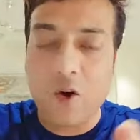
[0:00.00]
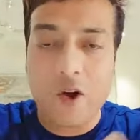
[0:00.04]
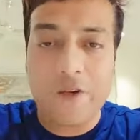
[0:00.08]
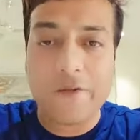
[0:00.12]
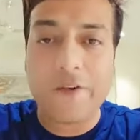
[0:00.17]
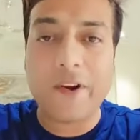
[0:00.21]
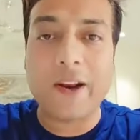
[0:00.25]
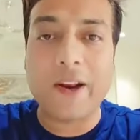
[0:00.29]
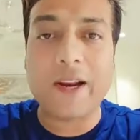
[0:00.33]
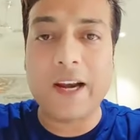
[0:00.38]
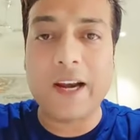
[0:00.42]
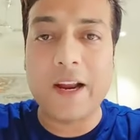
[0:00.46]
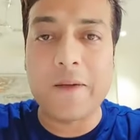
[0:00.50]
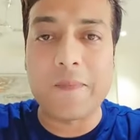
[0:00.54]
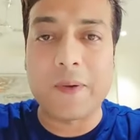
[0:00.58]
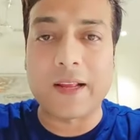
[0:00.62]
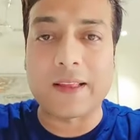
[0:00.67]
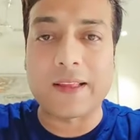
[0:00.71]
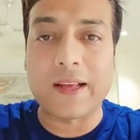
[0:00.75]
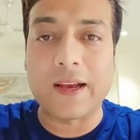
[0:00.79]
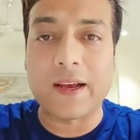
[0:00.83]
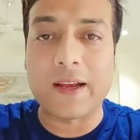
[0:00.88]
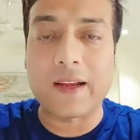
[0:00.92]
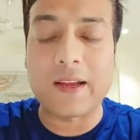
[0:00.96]
कोई फर्क नहीं
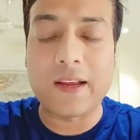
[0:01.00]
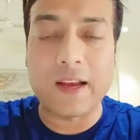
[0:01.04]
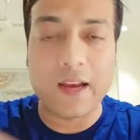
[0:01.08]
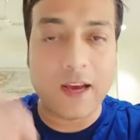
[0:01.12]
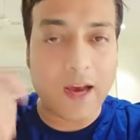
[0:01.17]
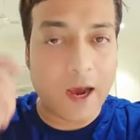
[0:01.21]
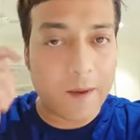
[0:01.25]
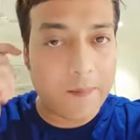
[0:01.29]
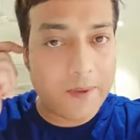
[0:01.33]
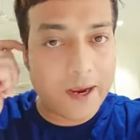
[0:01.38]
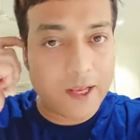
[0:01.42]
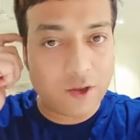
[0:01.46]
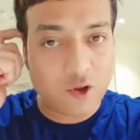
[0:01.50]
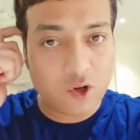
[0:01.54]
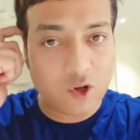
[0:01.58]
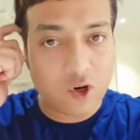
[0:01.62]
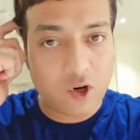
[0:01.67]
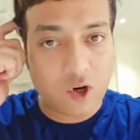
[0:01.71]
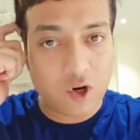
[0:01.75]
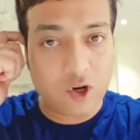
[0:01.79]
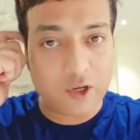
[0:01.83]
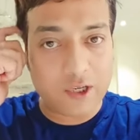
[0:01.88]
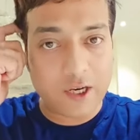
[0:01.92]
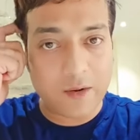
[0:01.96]
पड़ता है हमें
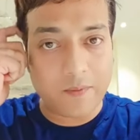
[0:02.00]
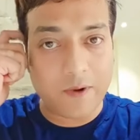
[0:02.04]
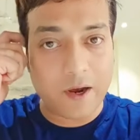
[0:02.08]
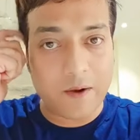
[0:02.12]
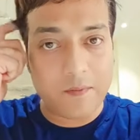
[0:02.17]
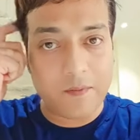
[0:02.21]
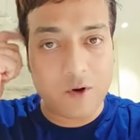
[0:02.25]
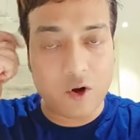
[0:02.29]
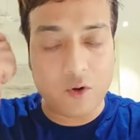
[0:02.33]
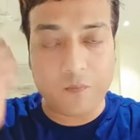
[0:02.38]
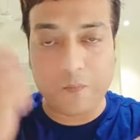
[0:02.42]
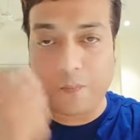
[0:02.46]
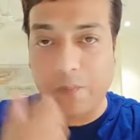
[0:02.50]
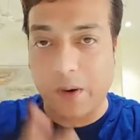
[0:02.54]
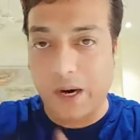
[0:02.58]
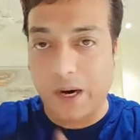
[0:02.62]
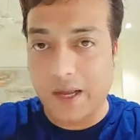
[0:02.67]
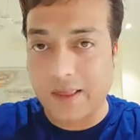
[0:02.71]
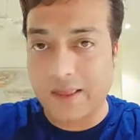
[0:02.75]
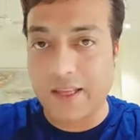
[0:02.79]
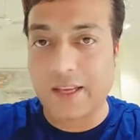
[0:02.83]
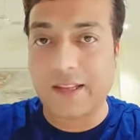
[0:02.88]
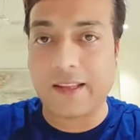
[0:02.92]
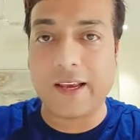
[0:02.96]
तो जब हम लोग
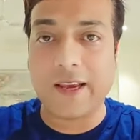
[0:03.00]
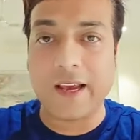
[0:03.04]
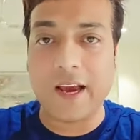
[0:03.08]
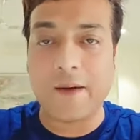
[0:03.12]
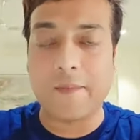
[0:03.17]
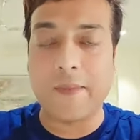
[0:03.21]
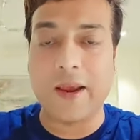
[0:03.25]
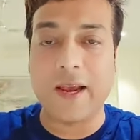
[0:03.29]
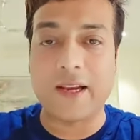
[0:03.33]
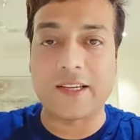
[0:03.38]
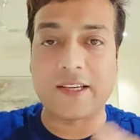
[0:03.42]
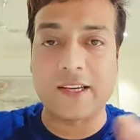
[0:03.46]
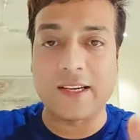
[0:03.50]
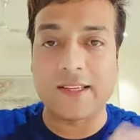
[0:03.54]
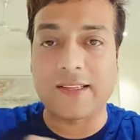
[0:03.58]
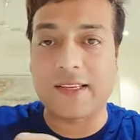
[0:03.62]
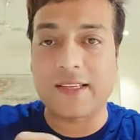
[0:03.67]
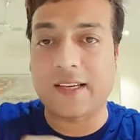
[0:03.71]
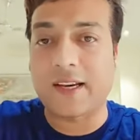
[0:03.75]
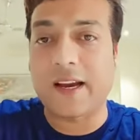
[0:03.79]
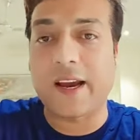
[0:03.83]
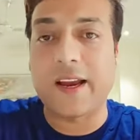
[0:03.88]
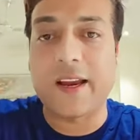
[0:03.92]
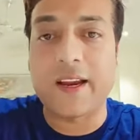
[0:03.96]
पढ़ते थे हमें एक चीज
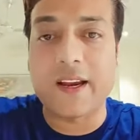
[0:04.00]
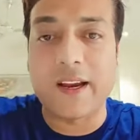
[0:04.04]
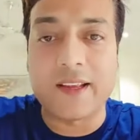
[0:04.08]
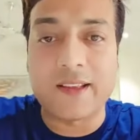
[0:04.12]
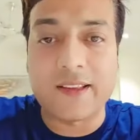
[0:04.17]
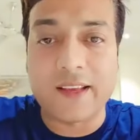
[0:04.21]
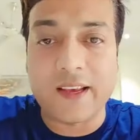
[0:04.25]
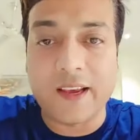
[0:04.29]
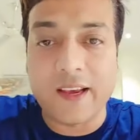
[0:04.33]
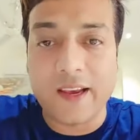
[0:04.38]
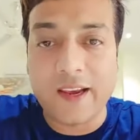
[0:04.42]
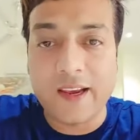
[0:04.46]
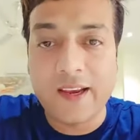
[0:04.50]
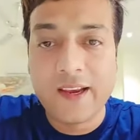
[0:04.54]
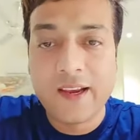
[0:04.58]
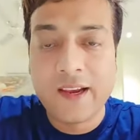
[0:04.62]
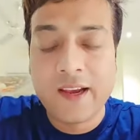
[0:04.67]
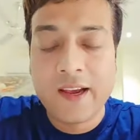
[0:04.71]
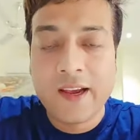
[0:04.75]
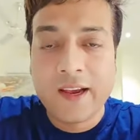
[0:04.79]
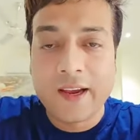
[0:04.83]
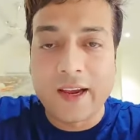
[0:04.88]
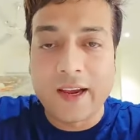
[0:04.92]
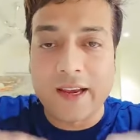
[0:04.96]
सिखाई गई थी
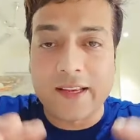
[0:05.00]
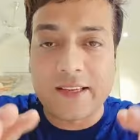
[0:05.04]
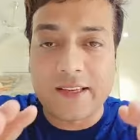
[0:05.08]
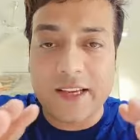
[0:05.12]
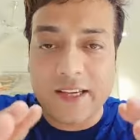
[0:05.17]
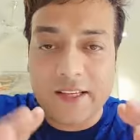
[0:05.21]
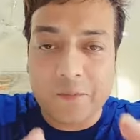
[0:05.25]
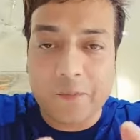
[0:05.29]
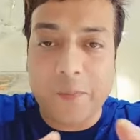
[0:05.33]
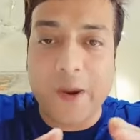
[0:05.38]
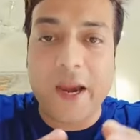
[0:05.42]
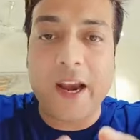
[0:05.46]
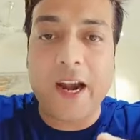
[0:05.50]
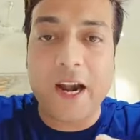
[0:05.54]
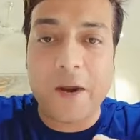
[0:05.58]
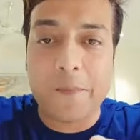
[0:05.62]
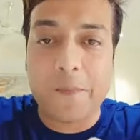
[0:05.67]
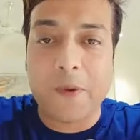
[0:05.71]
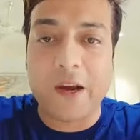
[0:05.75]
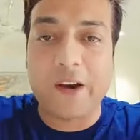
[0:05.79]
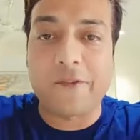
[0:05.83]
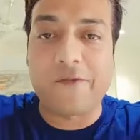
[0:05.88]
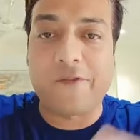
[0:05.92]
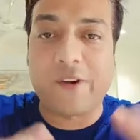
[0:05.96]
कि जिस पेड़
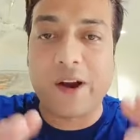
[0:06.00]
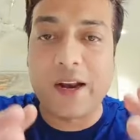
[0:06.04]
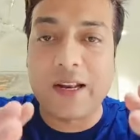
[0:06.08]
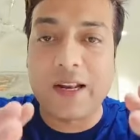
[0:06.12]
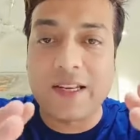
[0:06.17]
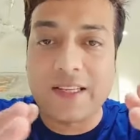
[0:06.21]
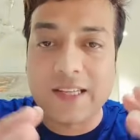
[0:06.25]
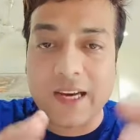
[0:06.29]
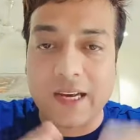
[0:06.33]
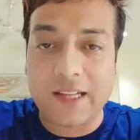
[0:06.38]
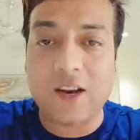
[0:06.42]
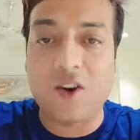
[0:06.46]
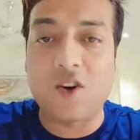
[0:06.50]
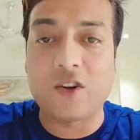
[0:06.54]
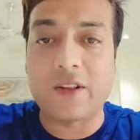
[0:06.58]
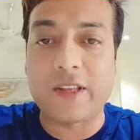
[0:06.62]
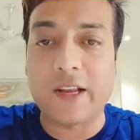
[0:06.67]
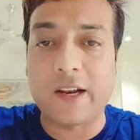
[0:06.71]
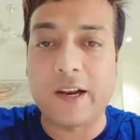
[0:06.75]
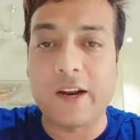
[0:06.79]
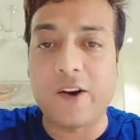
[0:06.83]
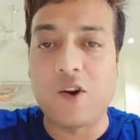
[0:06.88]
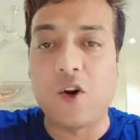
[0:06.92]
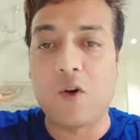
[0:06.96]
पर फल ज्यादा होते
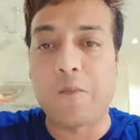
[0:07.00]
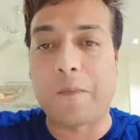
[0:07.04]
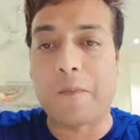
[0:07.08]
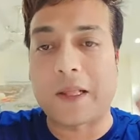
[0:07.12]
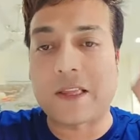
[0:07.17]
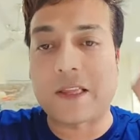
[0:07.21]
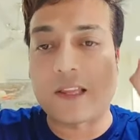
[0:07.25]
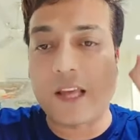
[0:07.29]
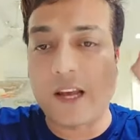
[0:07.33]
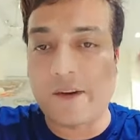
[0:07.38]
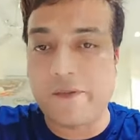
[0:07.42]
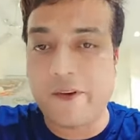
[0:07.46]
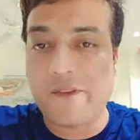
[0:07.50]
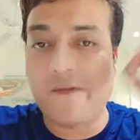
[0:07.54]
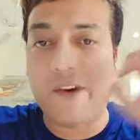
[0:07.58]
हैं ना लोग पत्थर भी